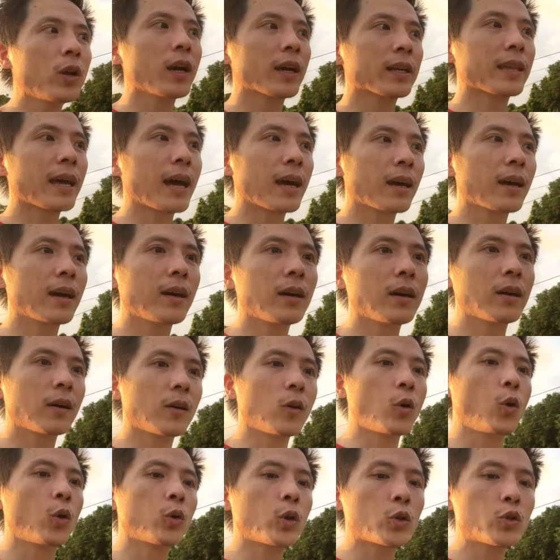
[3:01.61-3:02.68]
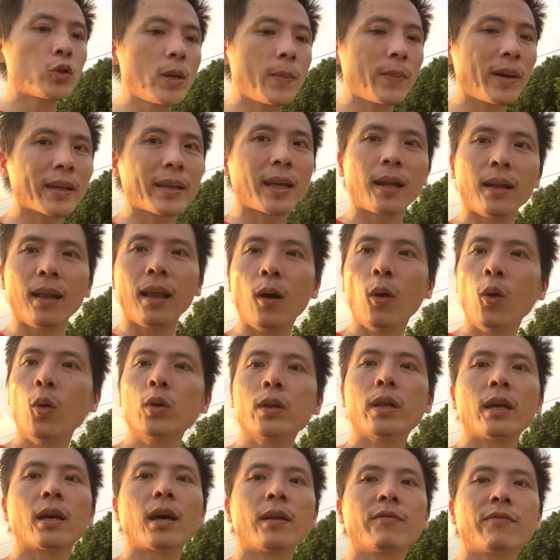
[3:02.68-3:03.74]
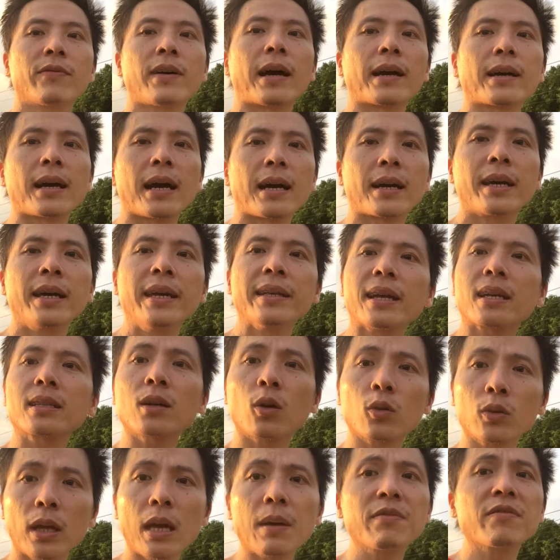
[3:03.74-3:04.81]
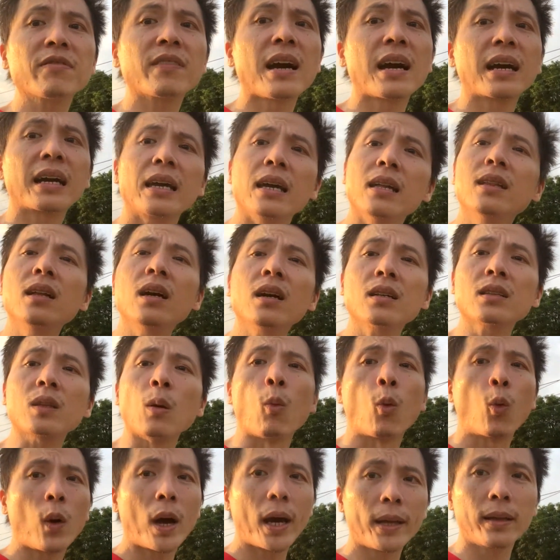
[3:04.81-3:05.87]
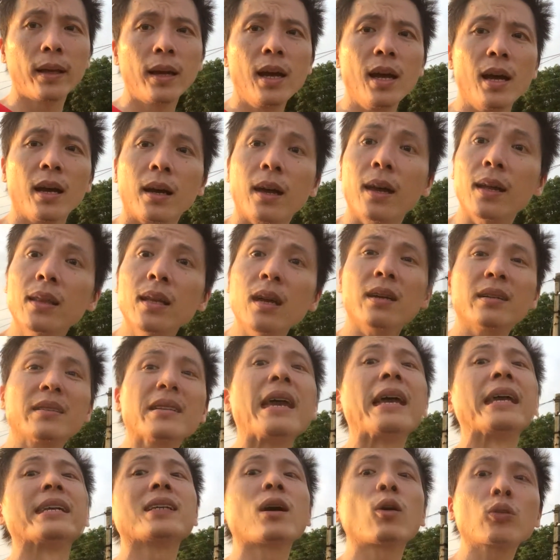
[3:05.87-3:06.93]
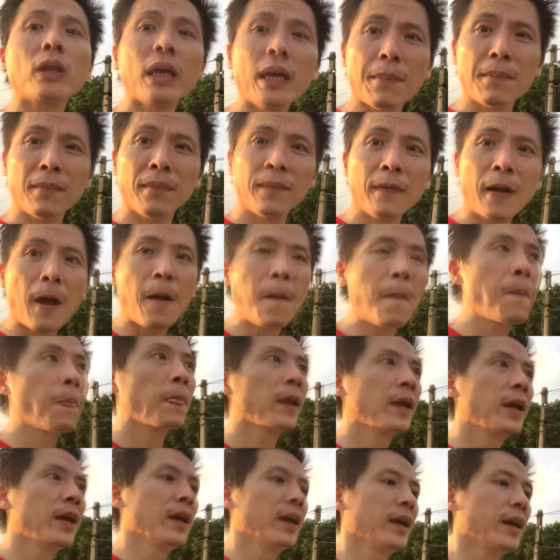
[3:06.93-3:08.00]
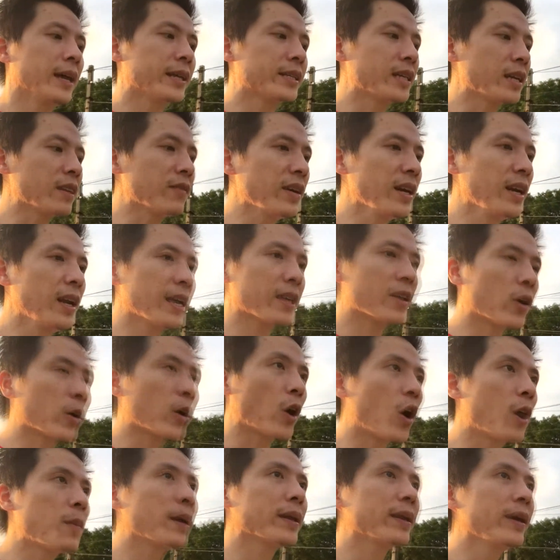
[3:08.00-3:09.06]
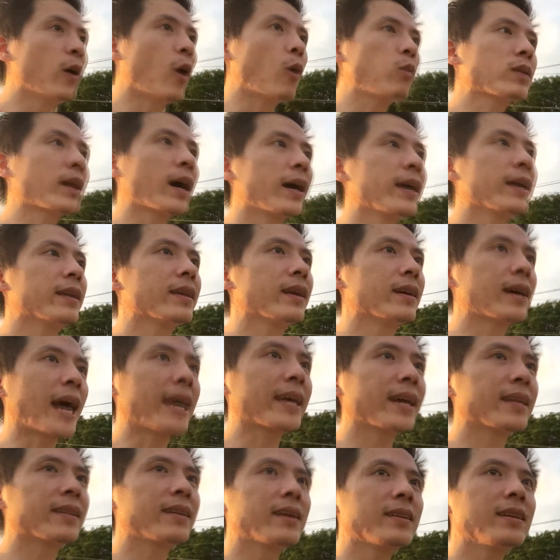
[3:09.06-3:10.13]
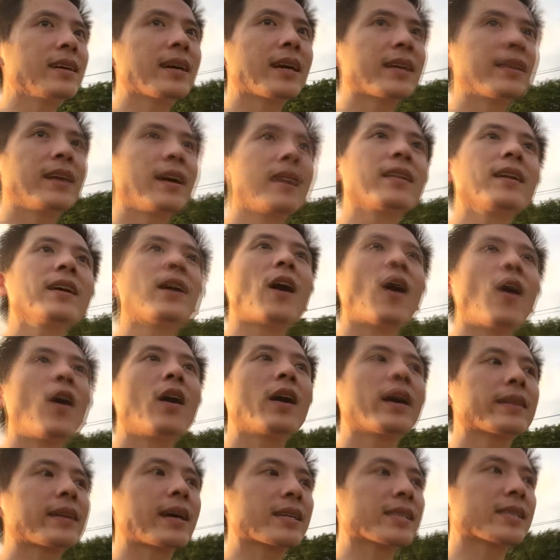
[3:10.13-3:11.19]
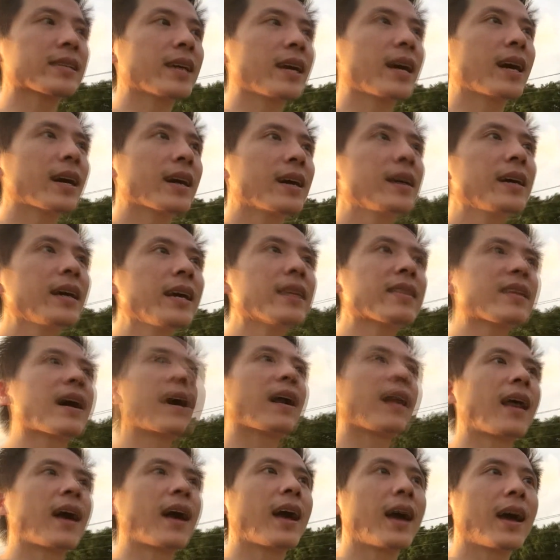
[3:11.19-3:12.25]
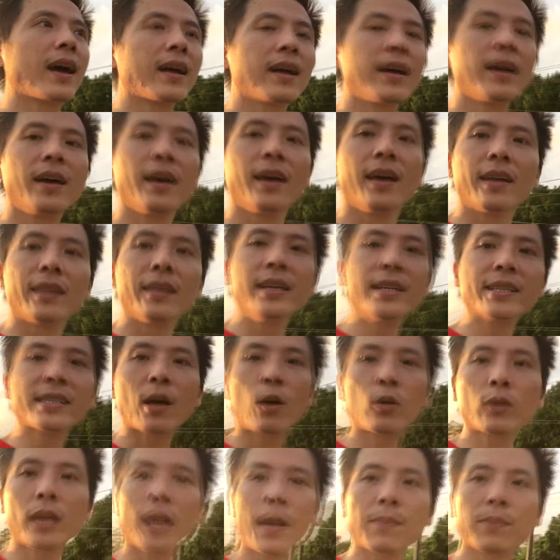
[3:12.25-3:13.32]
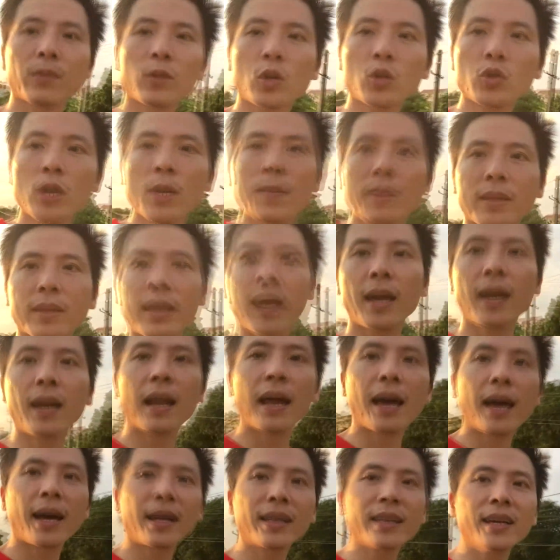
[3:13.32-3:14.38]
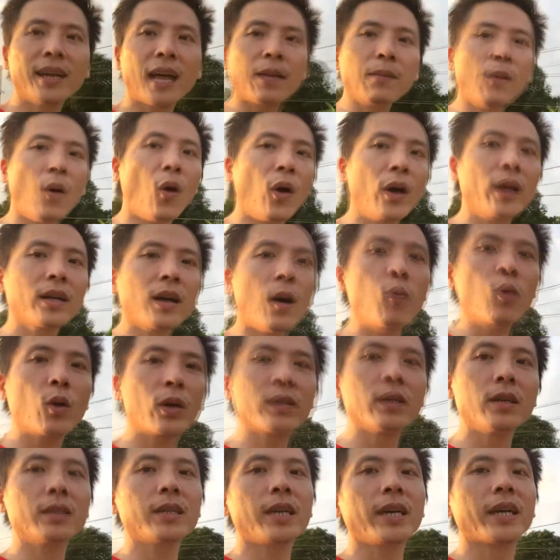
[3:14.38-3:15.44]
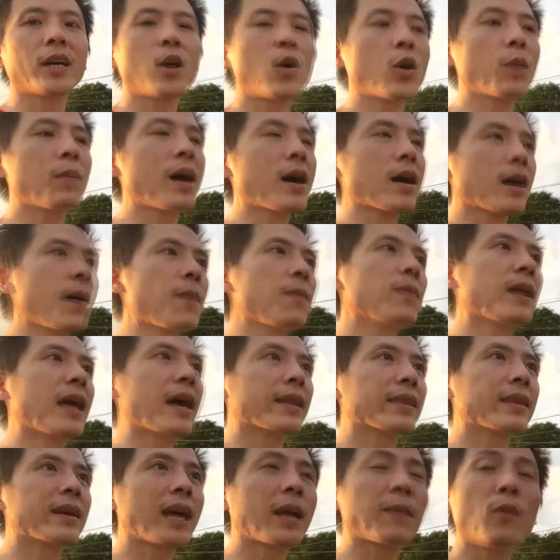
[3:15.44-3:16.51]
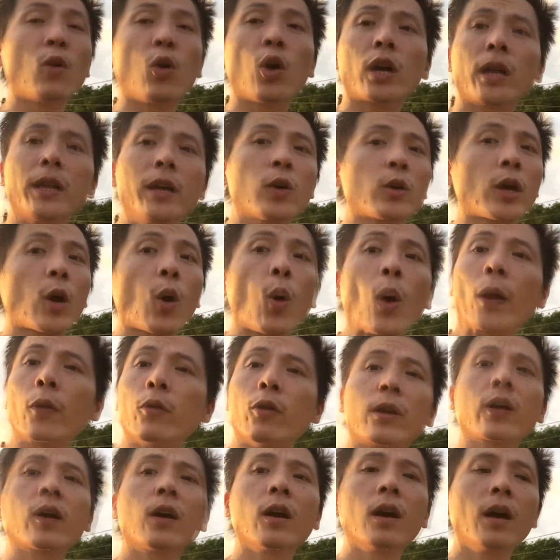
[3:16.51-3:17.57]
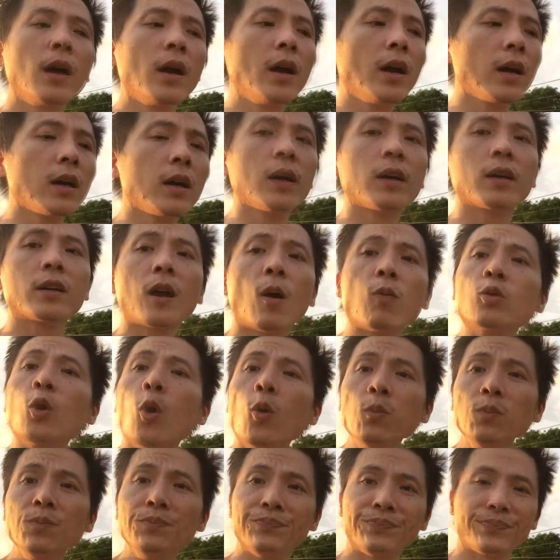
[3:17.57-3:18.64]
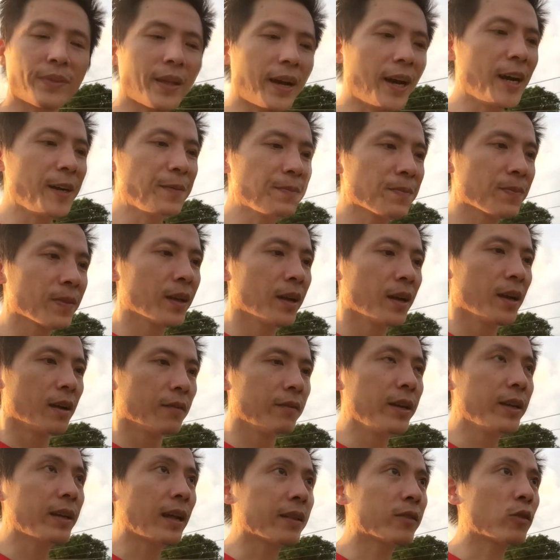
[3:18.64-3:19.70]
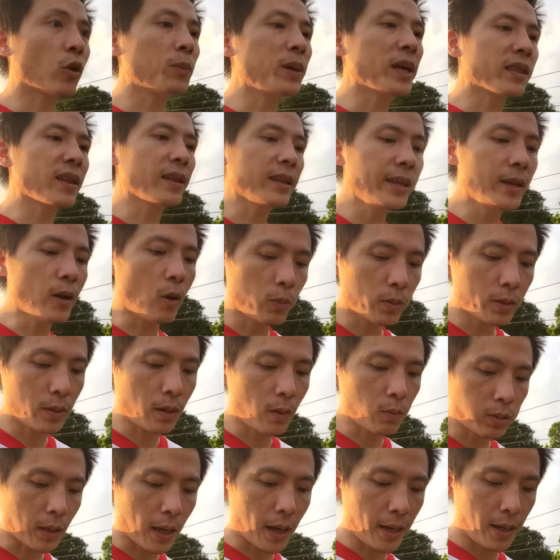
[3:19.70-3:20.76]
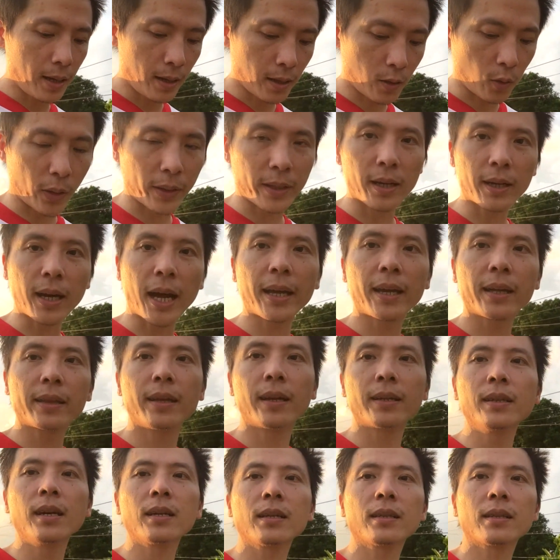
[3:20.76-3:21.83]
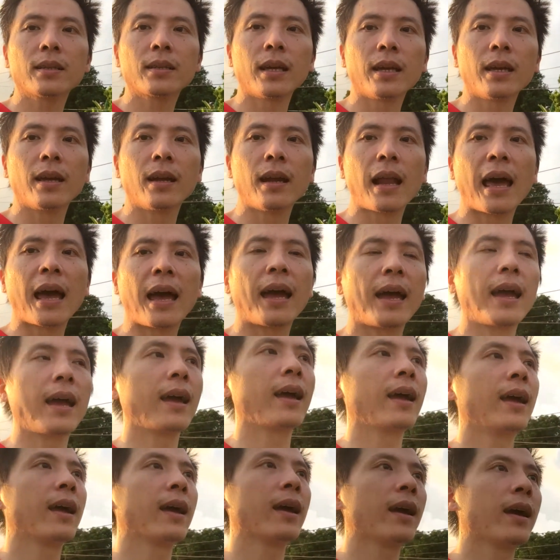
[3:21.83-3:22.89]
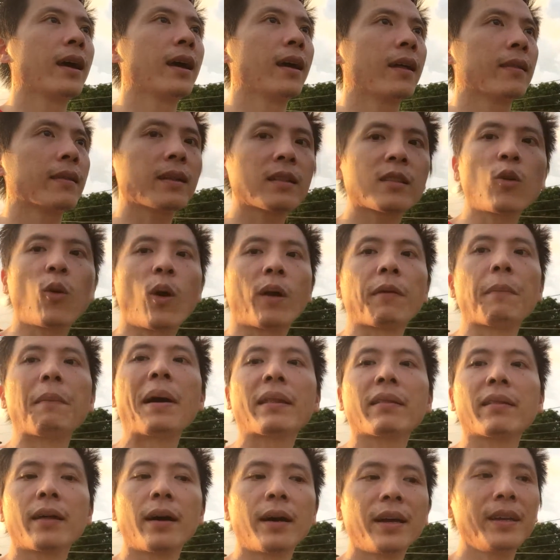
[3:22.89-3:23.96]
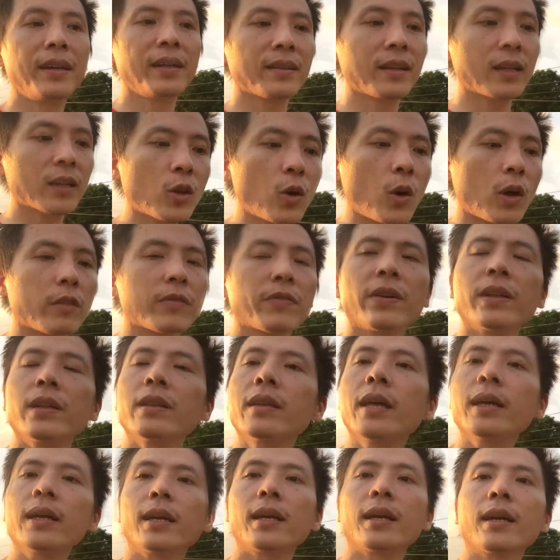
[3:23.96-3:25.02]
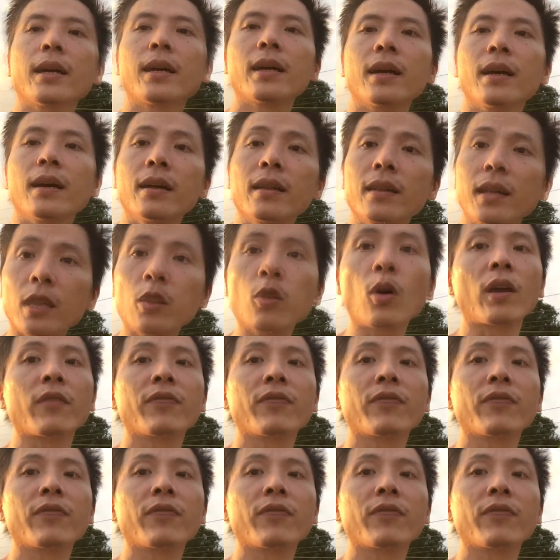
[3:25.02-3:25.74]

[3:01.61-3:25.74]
được người ta, ngồi nói chuyện người ta lâu thì cần phải cả kỹ năng giao tiếp và kiến thức tổng quan, kiến thức để giao tiếp. Đấy. Thế chính vì lý do đó mà nhiều ông thầy tiếng Anh hay tiếng Đức hay tiếng gì đó, người ta sẽ cứ nghĩ rằng là đi giao tiếp, nói chuyện với Tây là tiếng Anh bồi, không có chứng chỉ, không có bằng cấp là tiếng Anh bồi. Cái điều này hoàn toàn không đúng. Đấy. Vì là tôi biết rất nhiều ông thầy giỏi tiếng Anh hay tiếng Đức thì là rất giỏi về bàn giấy, rất giỏi về phân tích, rất